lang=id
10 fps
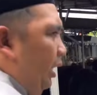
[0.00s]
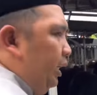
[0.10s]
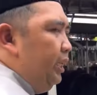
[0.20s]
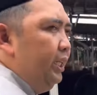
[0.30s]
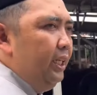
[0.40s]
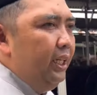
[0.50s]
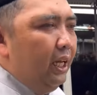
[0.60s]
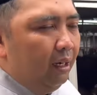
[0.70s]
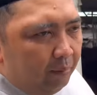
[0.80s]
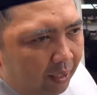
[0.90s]
ini
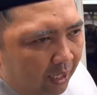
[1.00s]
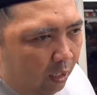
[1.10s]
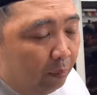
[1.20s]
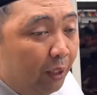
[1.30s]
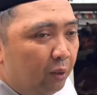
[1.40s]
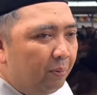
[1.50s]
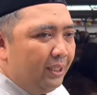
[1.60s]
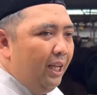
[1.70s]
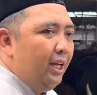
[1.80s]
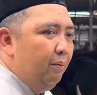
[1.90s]
alhamdulillah kalau minggu
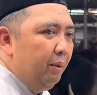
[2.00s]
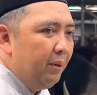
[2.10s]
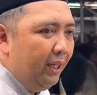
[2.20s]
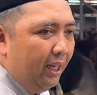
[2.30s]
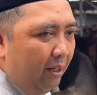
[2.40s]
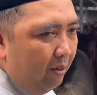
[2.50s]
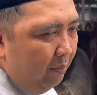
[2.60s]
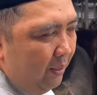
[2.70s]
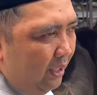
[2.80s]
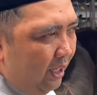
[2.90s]
pasti akan lebih banyak karena hmm.
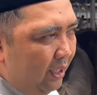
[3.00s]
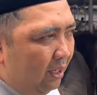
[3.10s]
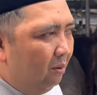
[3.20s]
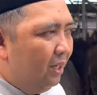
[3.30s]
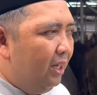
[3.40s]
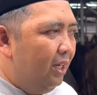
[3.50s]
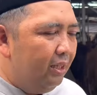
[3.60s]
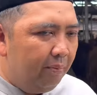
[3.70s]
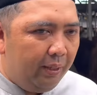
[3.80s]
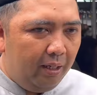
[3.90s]
orang bisa ngajak
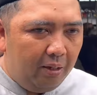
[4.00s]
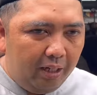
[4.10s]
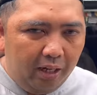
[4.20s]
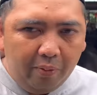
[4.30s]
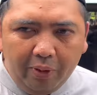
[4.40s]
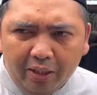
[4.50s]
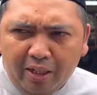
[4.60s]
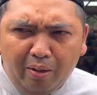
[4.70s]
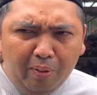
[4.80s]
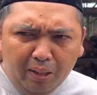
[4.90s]
keluarga. Tapi kalau hari-hari
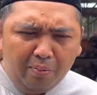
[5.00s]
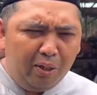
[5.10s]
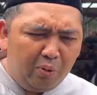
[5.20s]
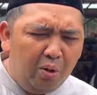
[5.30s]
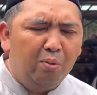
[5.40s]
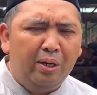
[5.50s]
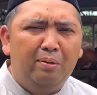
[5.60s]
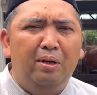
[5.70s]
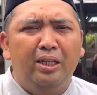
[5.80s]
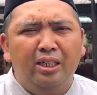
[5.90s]
biasa kemarin-kemarin juga
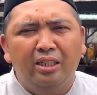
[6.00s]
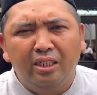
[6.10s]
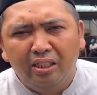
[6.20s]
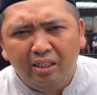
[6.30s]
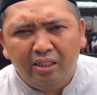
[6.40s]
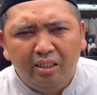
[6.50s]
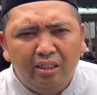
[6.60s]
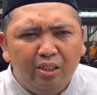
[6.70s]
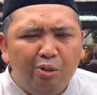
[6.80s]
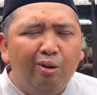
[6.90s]
lumayan banyak sih. Hmm.
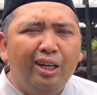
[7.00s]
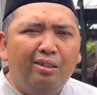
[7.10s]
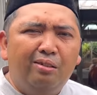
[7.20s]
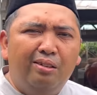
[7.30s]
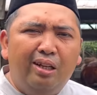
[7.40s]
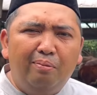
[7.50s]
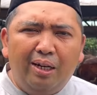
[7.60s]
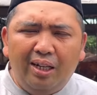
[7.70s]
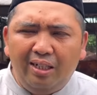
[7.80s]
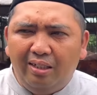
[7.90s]
Sore terutama lah.